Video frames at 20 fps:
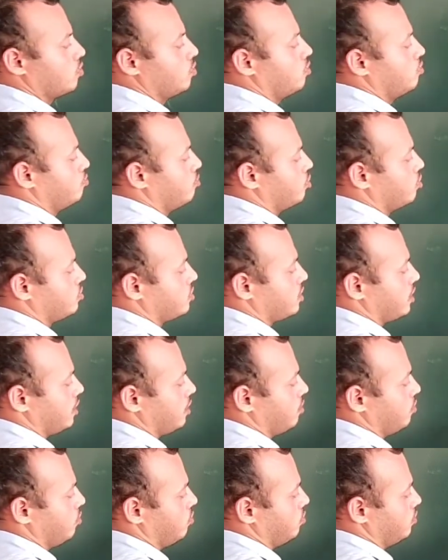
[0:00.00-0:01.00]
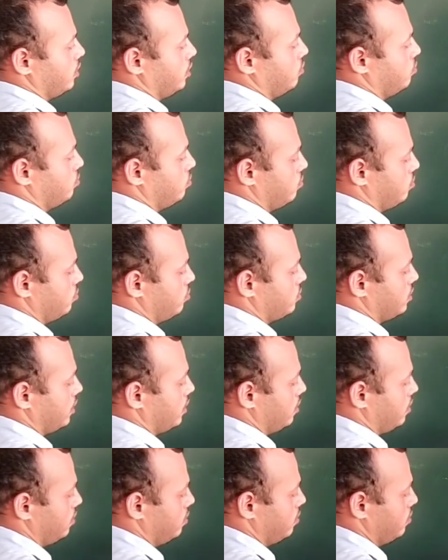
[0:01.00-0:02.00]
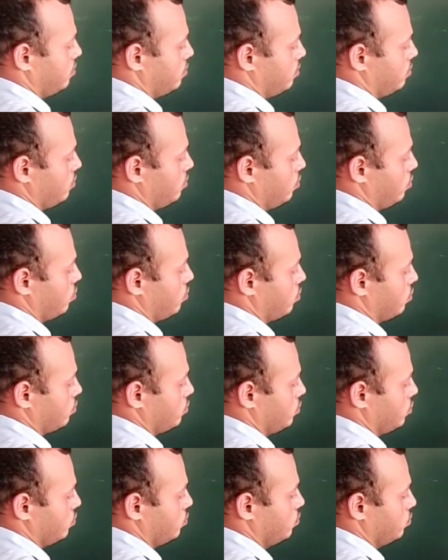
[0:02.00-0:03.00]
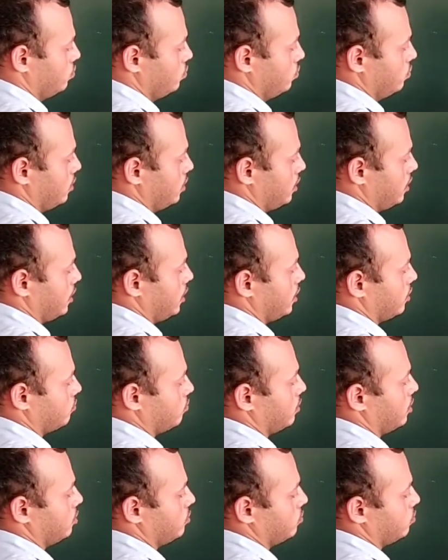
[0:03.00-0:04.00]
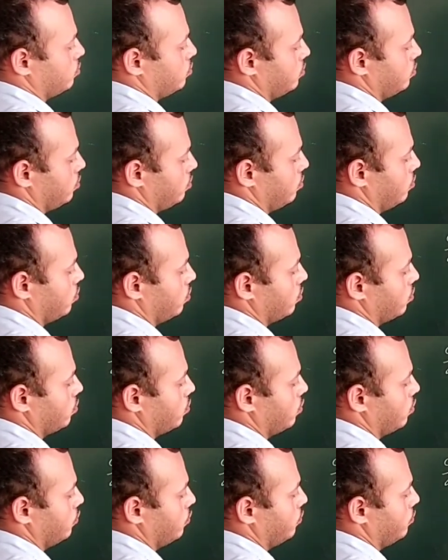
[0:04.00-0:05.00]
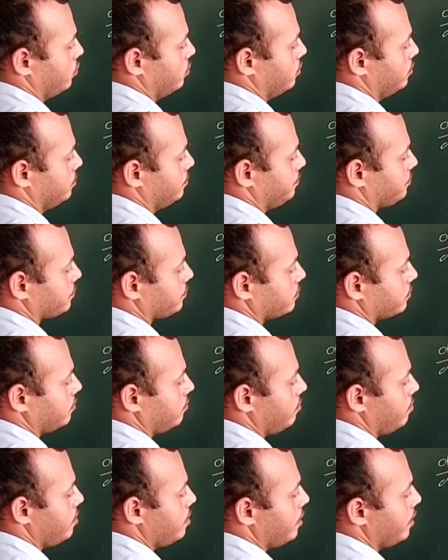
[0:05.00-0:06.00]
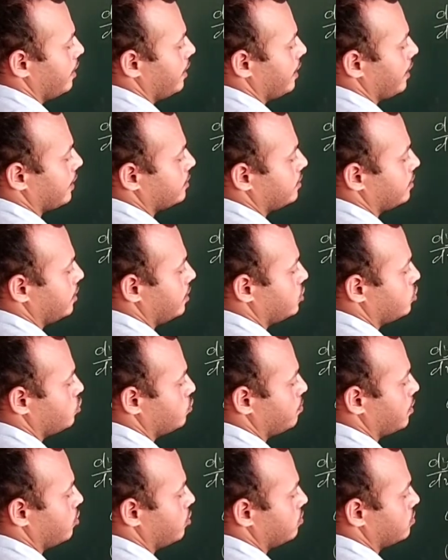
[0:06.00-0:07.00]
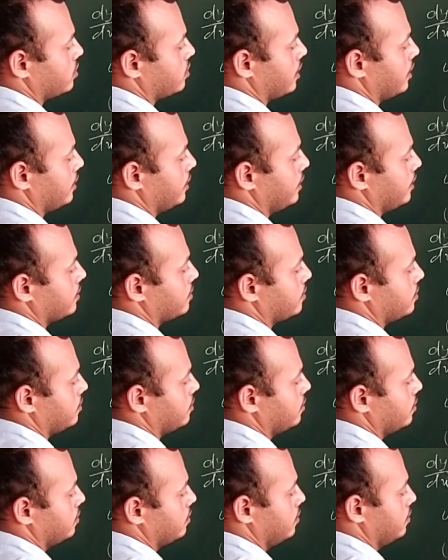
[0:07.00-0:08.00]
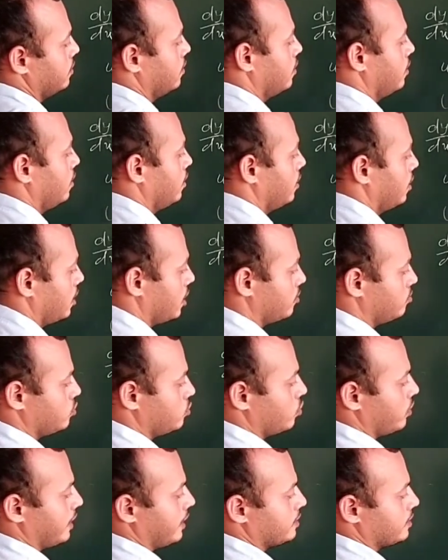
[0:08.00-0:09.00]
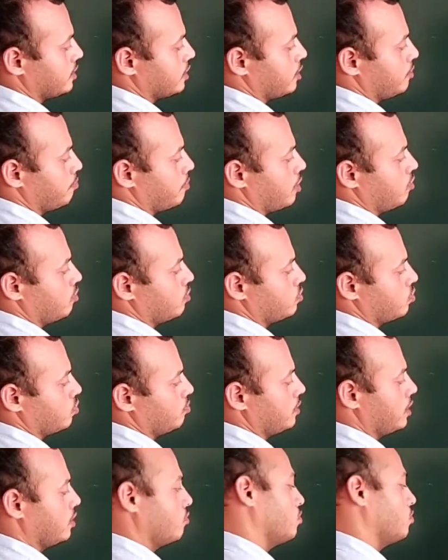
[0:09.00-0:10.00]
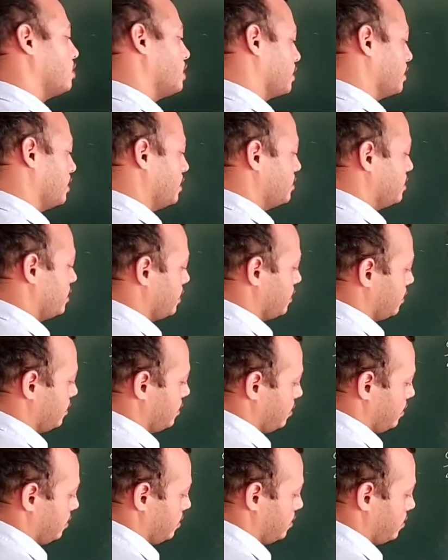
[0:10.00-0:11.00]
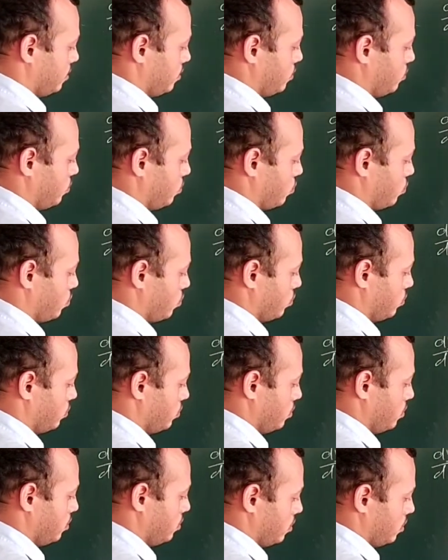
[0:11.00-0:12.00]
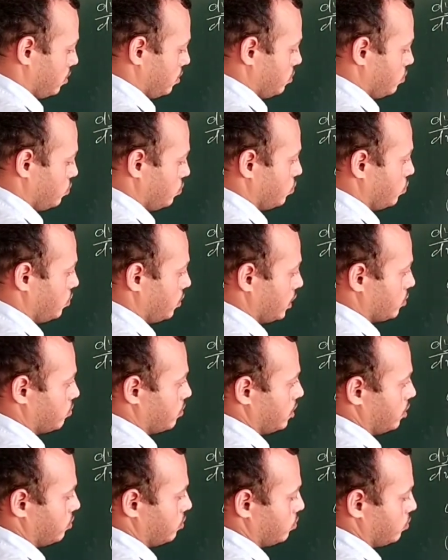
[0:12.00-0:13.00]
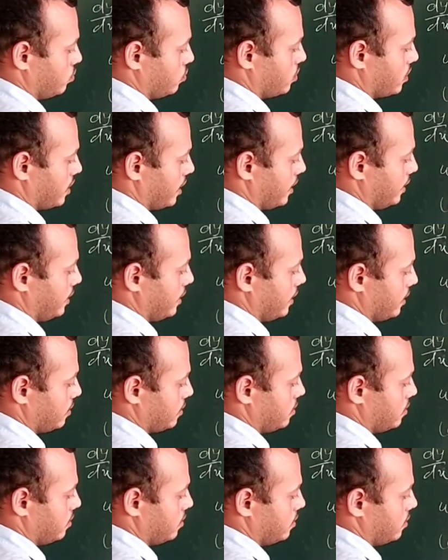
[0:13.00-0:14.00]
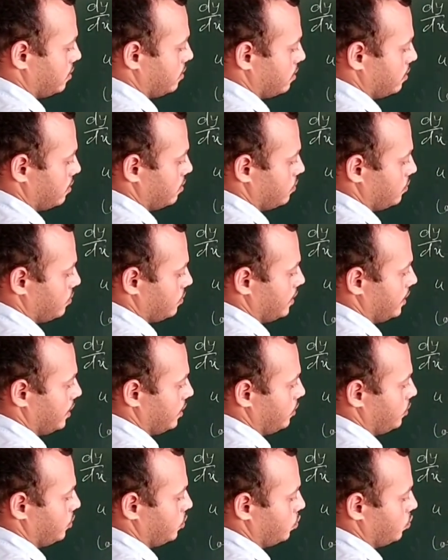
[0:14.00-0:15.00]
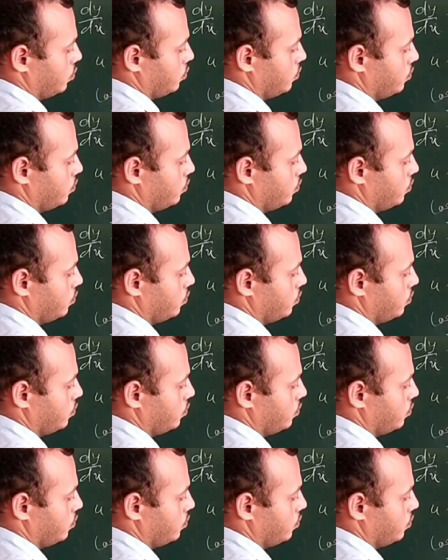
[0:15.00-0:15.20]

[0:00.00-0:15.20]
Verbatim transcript: ऑन बोथ साइड लॉग ले लो दोनों साइड लॉग यू इक्वल टू लॉग ऑफ एक्स रेज टू पावर साइन एक्स अब जो एक्स की पावर जो भी है वो आगे आ जाएगी लॉग यू इक्वल टू साइन एक्स इन टू